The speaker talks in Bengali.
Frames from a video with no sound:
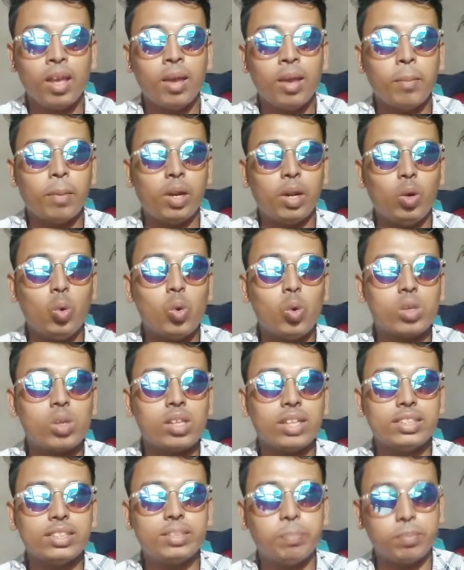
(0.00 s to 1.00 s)
মানে
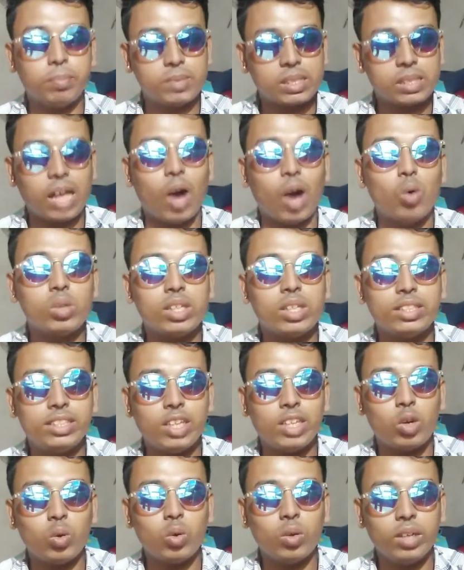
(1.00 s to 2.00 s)
লুকটা সাউথের
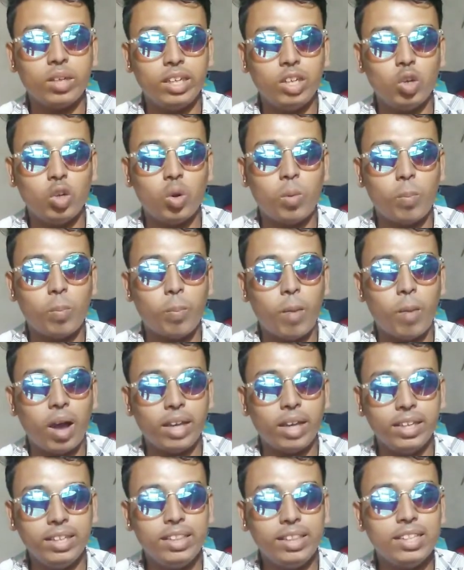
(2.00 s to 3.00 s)
যে কোনো হিরো বা
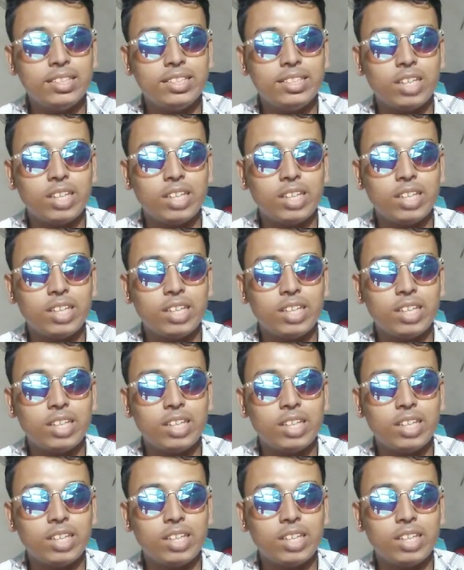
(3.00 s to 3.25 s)
হিন্দির যে